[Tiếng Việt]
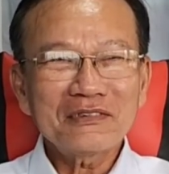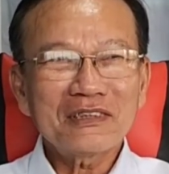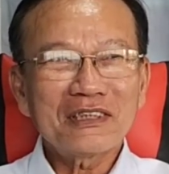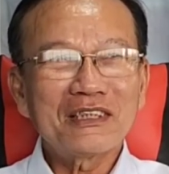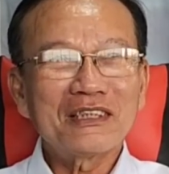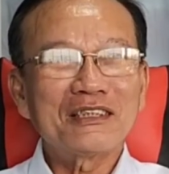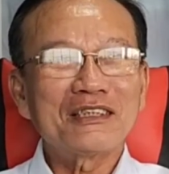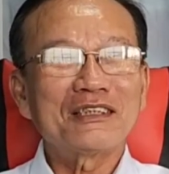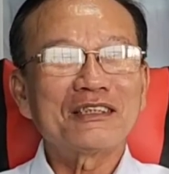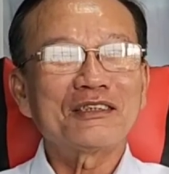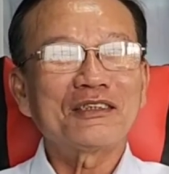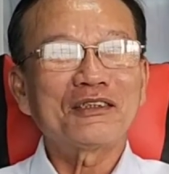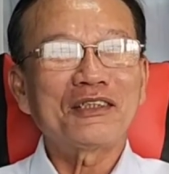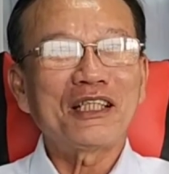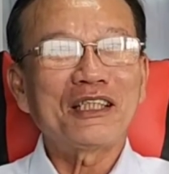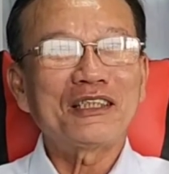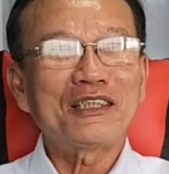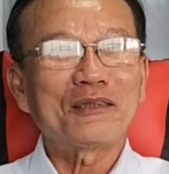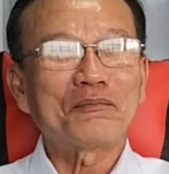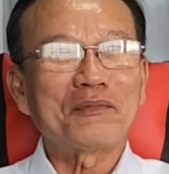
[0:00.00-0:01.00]
thì cho
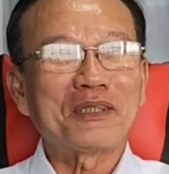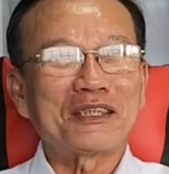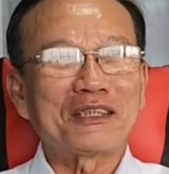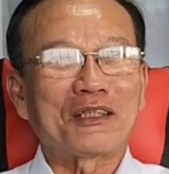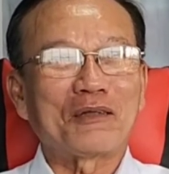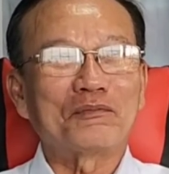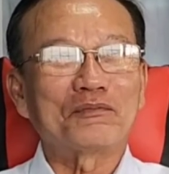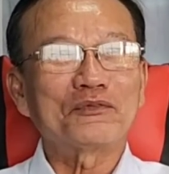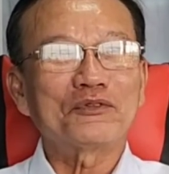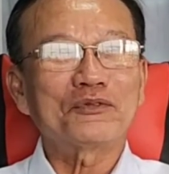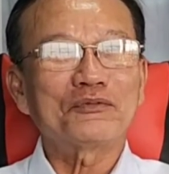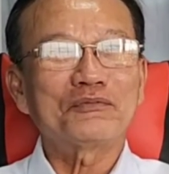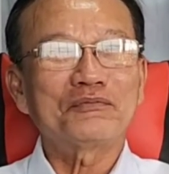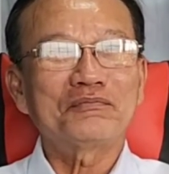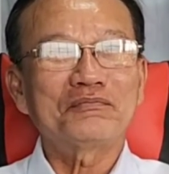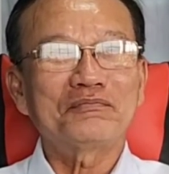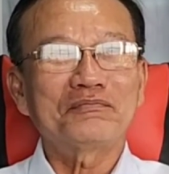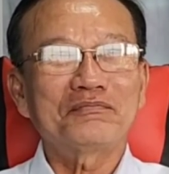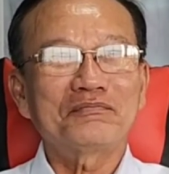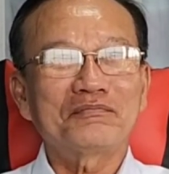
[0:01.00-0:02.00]
đây là mình
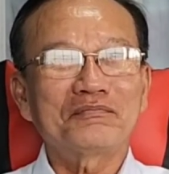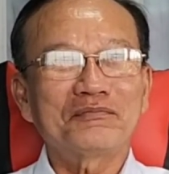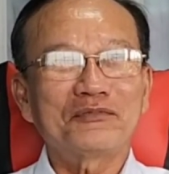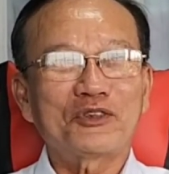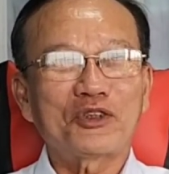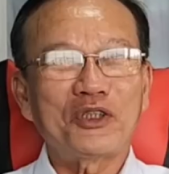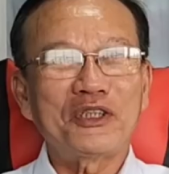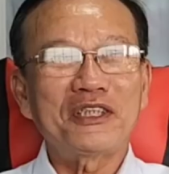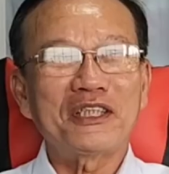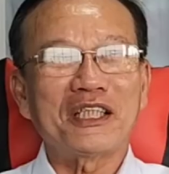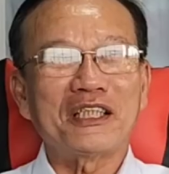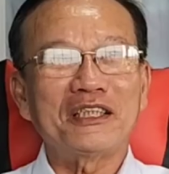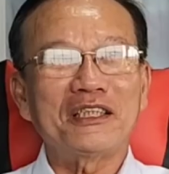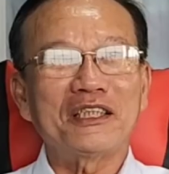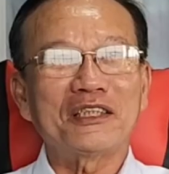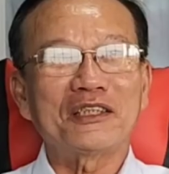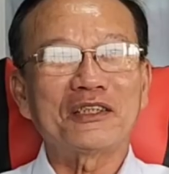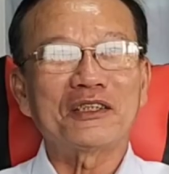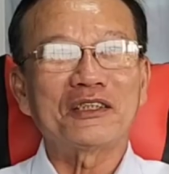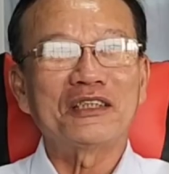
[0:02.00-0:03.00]
cũng suy nghĩ
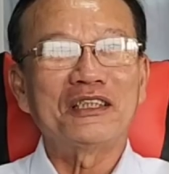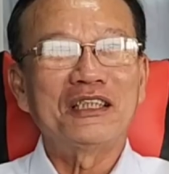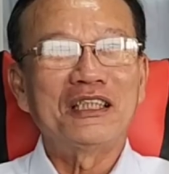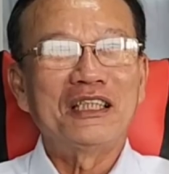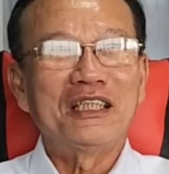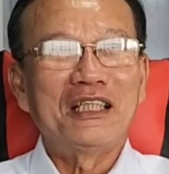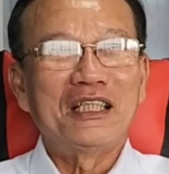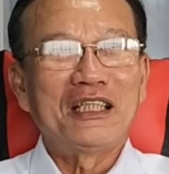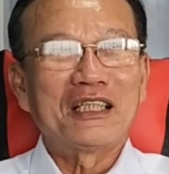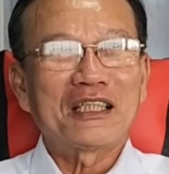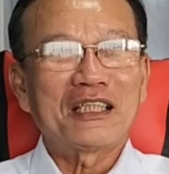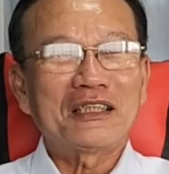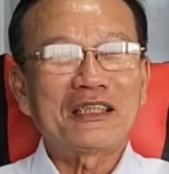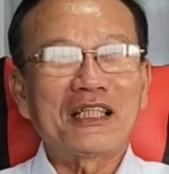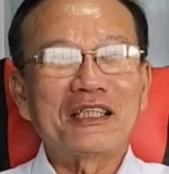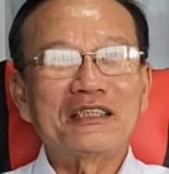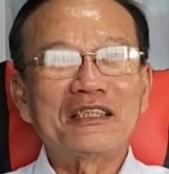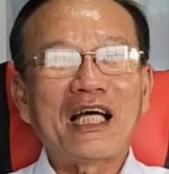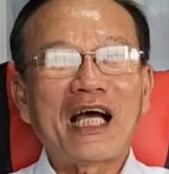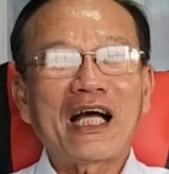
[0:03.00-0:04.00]
thì cái
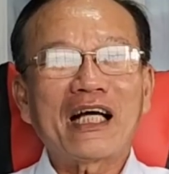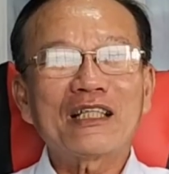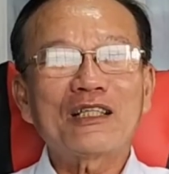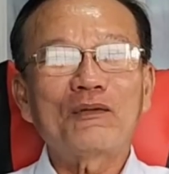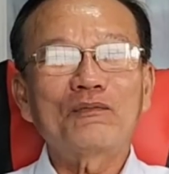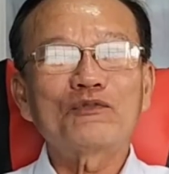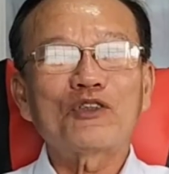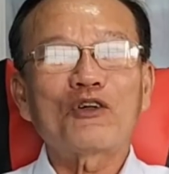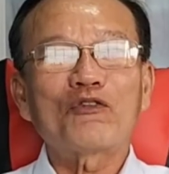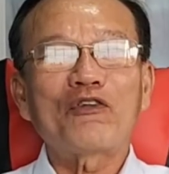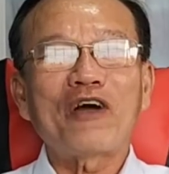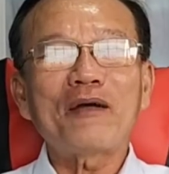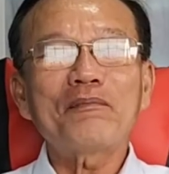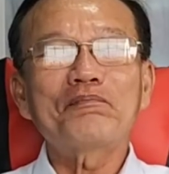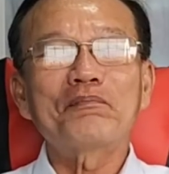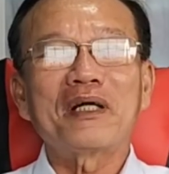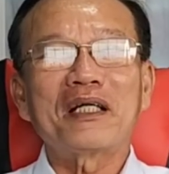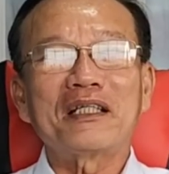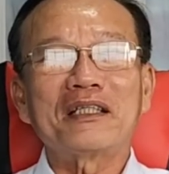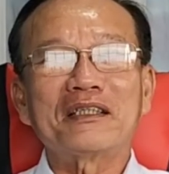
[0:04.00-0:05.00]
thời gian không cho
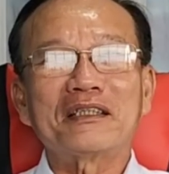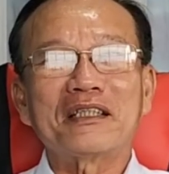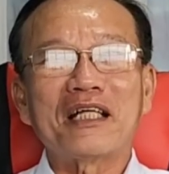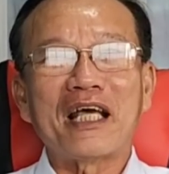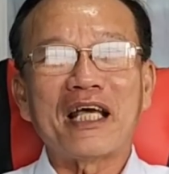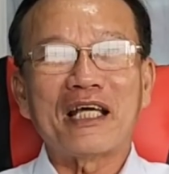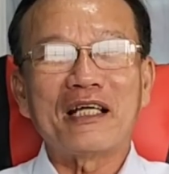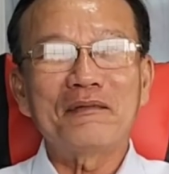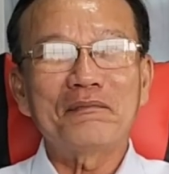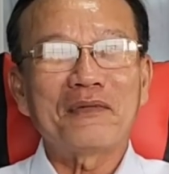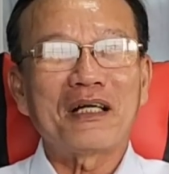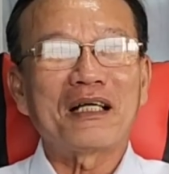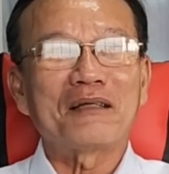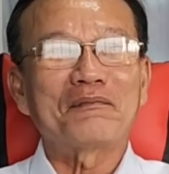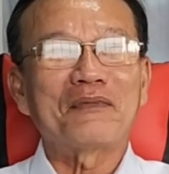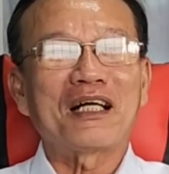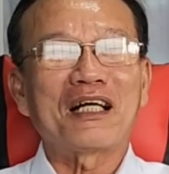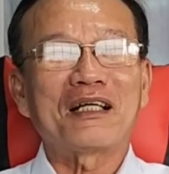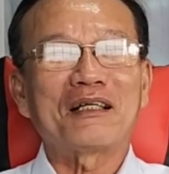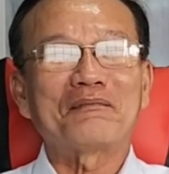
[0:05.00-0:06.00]
phép mình để mà
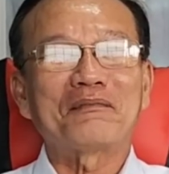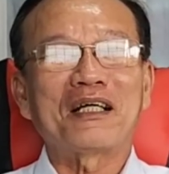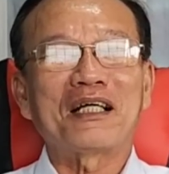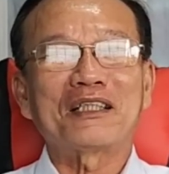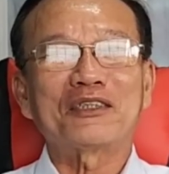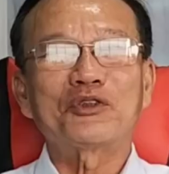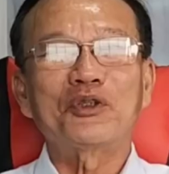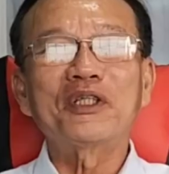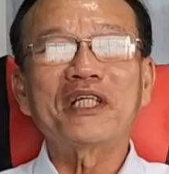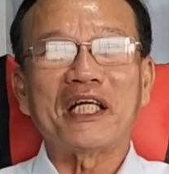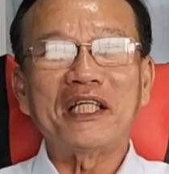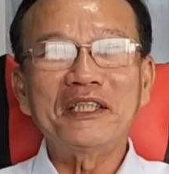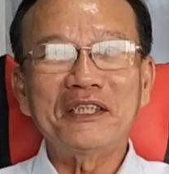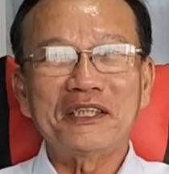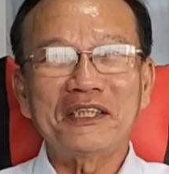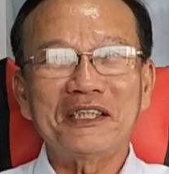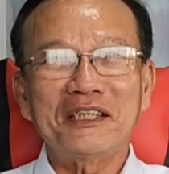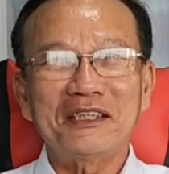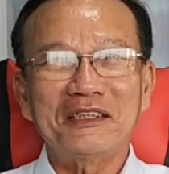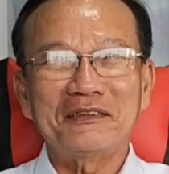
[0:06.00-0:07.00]
mà mà suy nghĩ
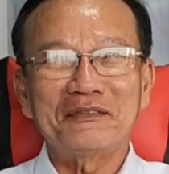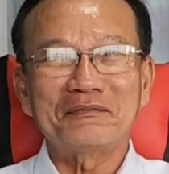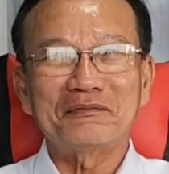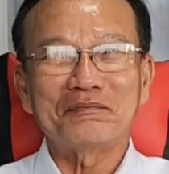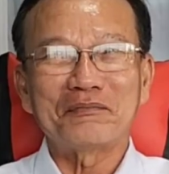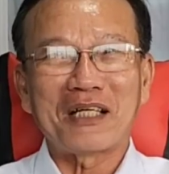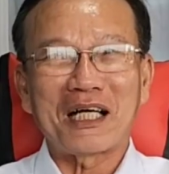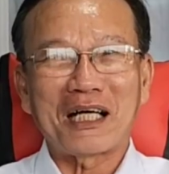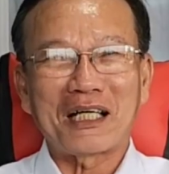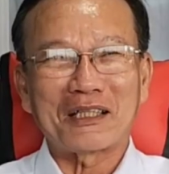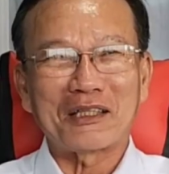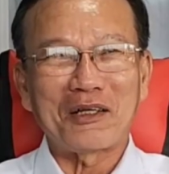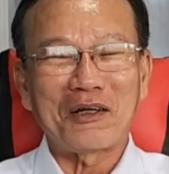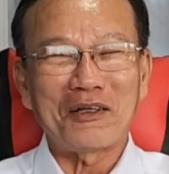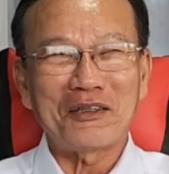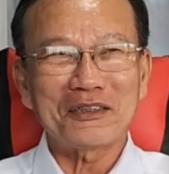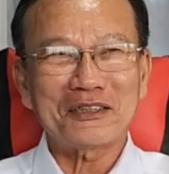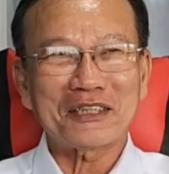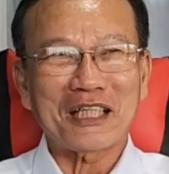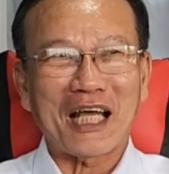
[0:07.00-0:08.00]
nữa yeah. mà
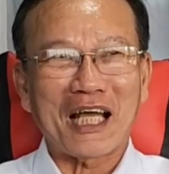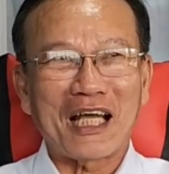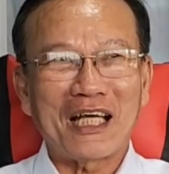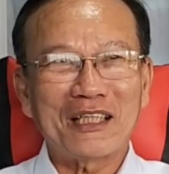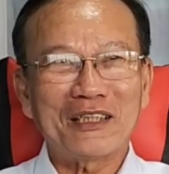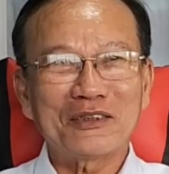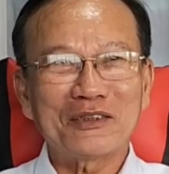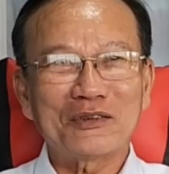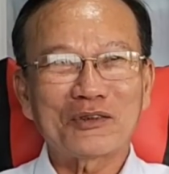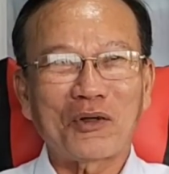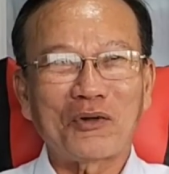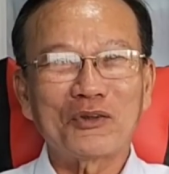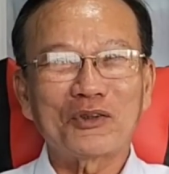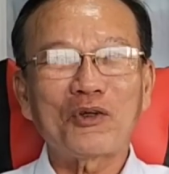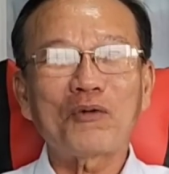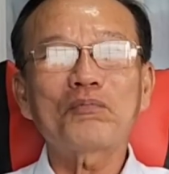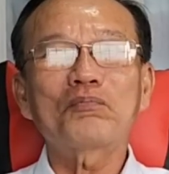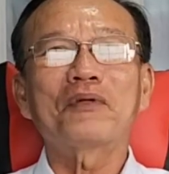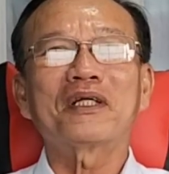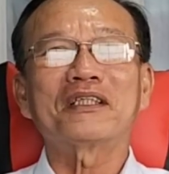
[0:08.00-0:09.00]
nó sẽ thôi
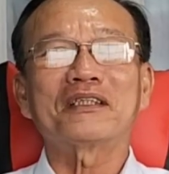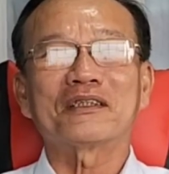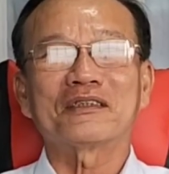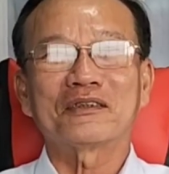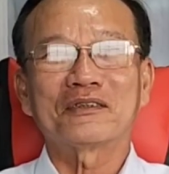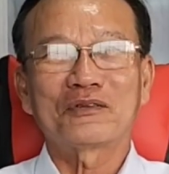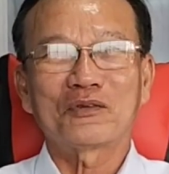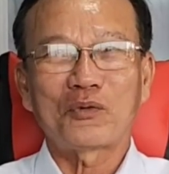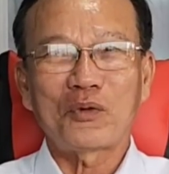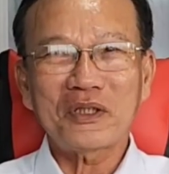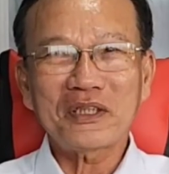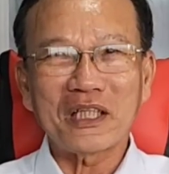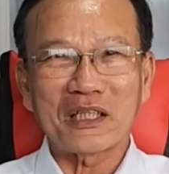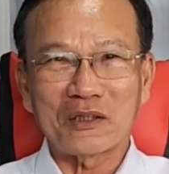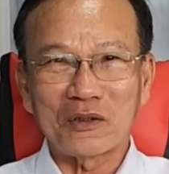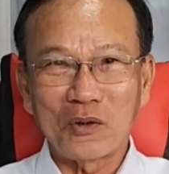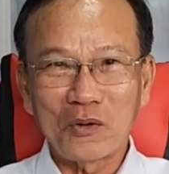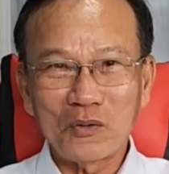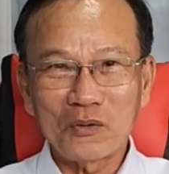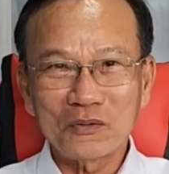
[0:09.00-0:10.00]
thúc mình quyết
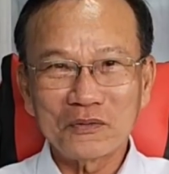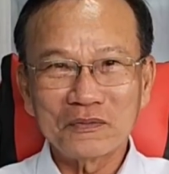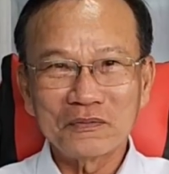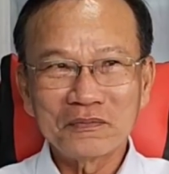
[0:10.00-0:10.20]
định luôn